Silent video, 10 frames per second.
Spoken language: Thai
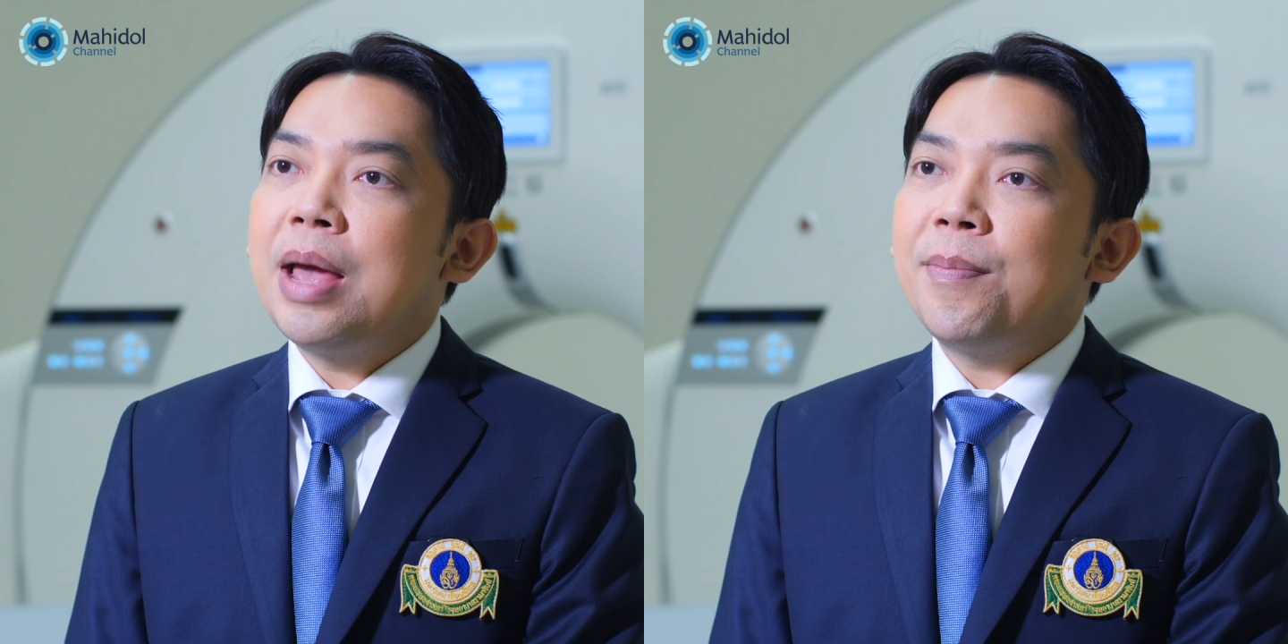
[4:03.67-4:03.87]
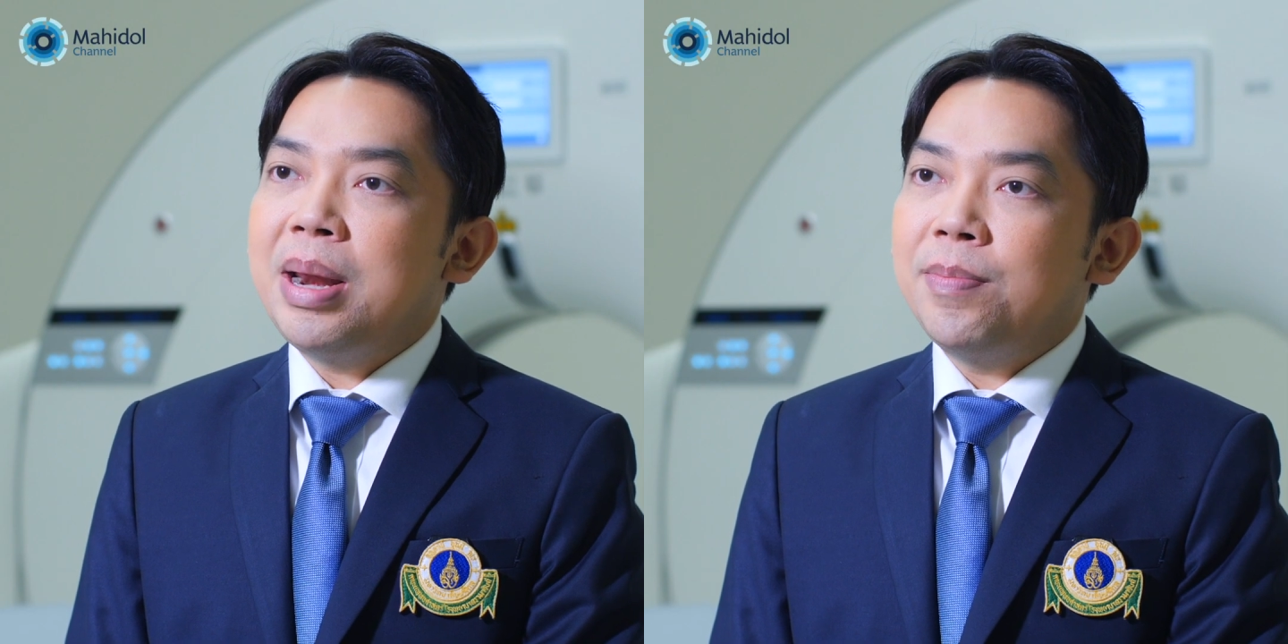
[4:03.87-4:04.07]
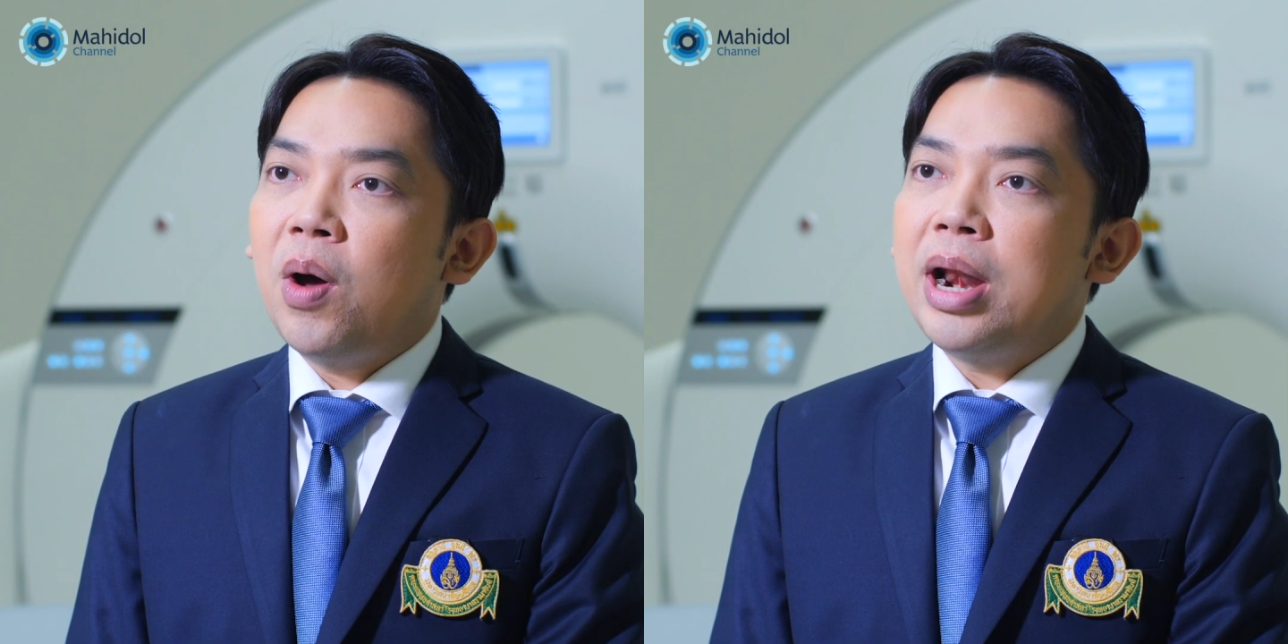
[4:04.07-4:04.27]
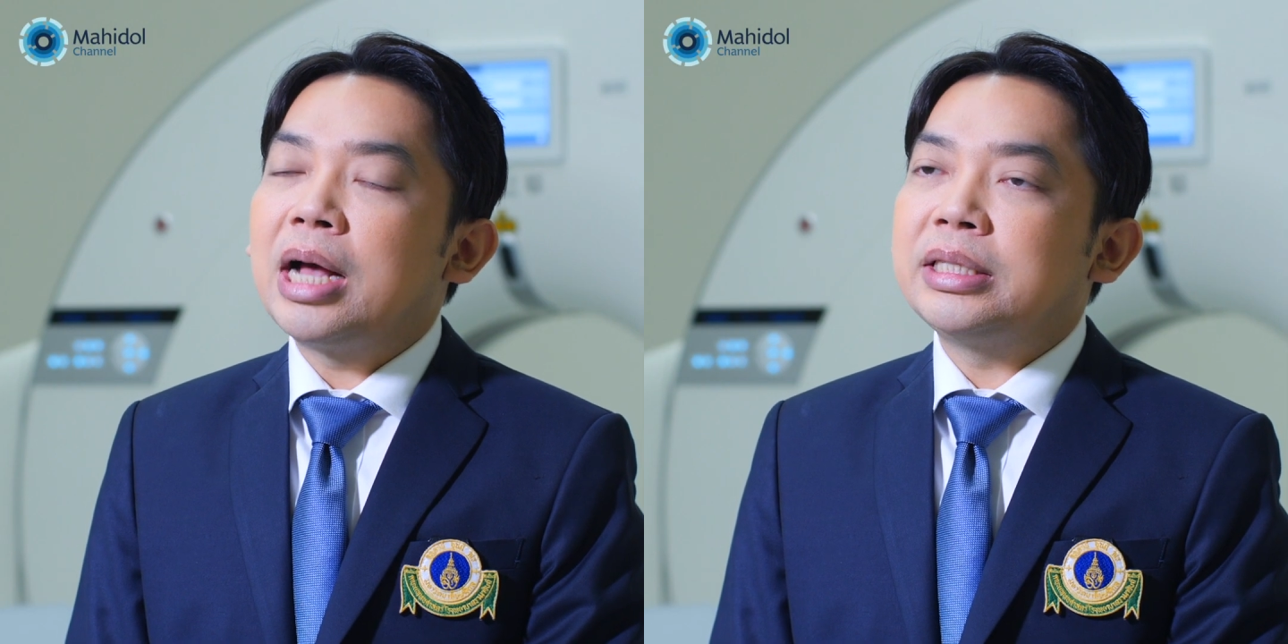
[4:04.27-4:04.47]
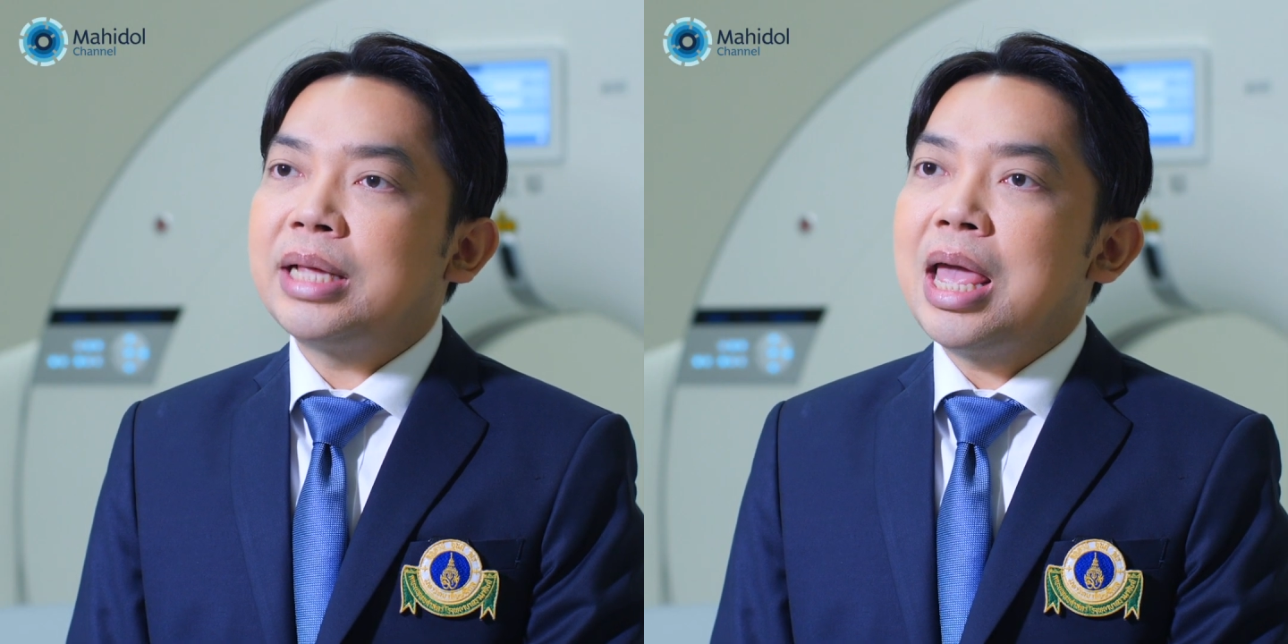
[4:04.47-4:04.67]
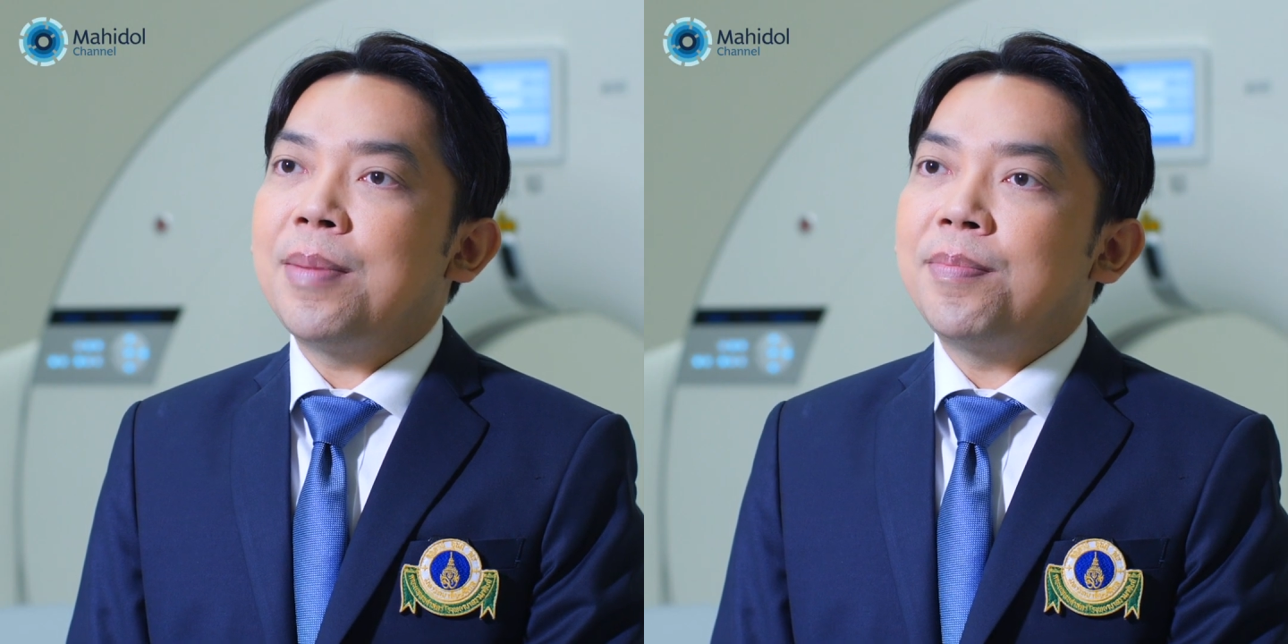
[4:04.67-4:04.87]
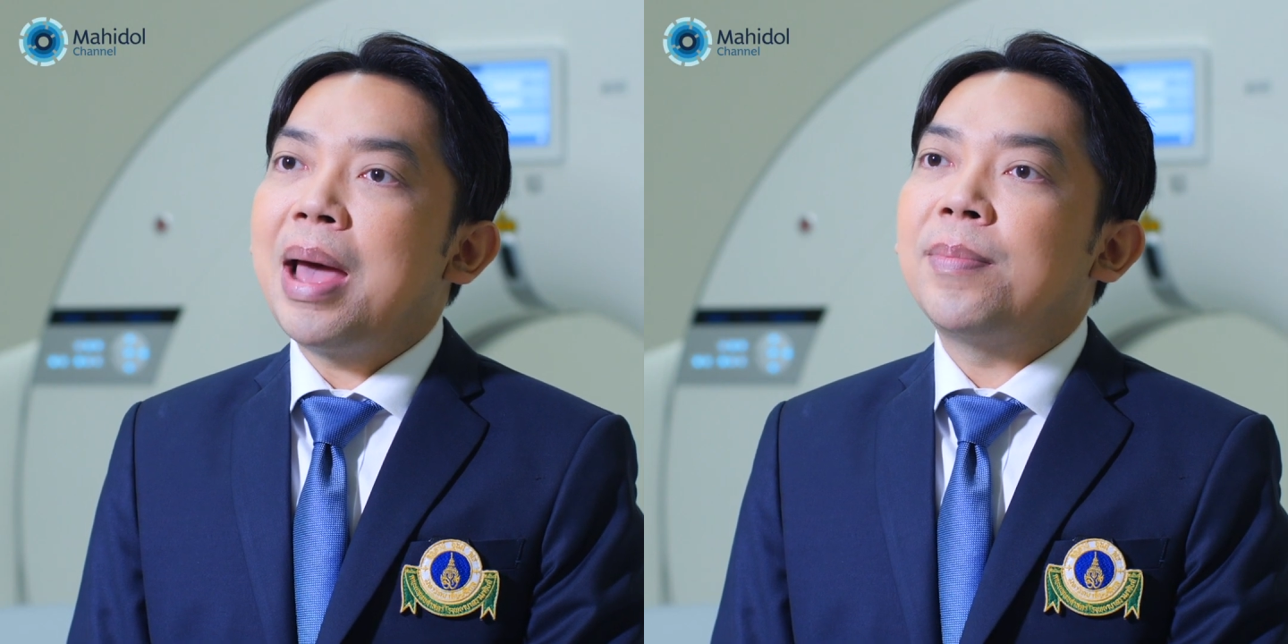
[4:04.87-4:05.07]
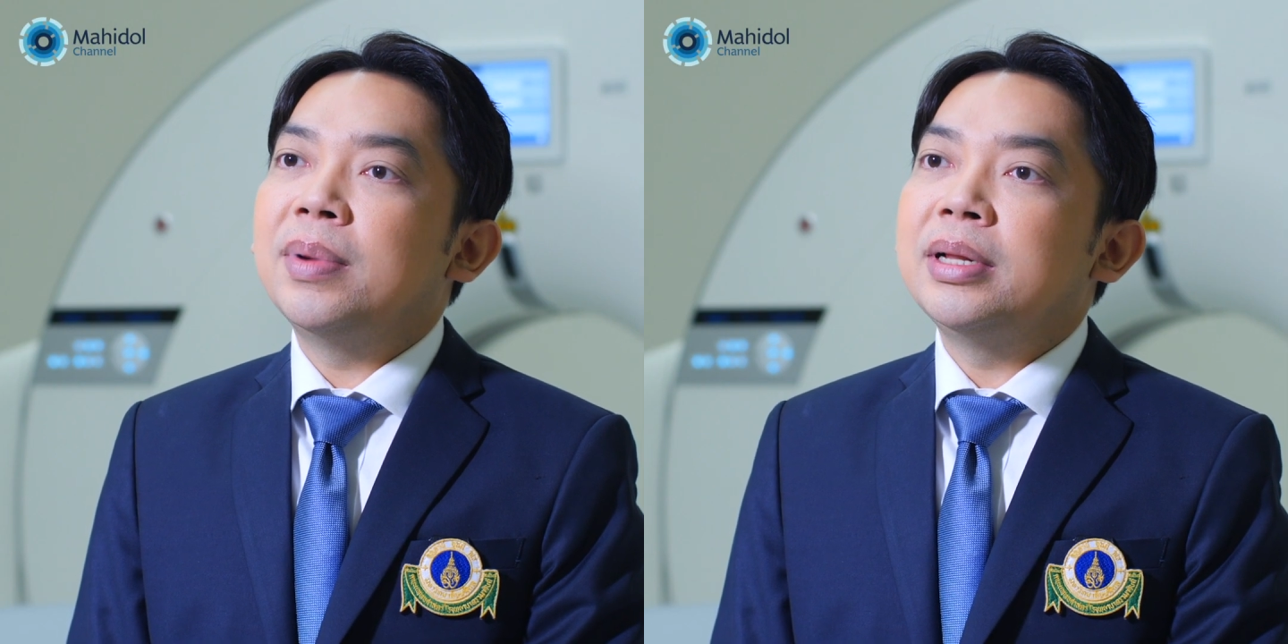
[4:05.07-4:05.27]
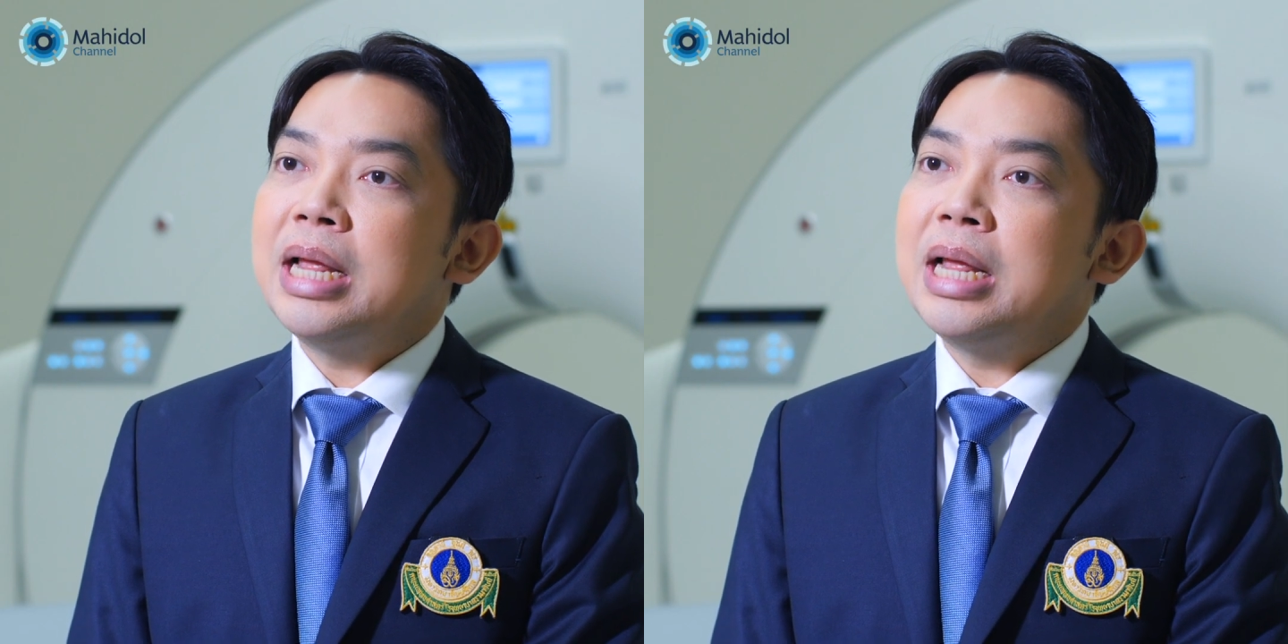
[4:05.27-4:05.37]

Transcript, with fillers: เนี่ยเป็นปอดอักเสบแบบ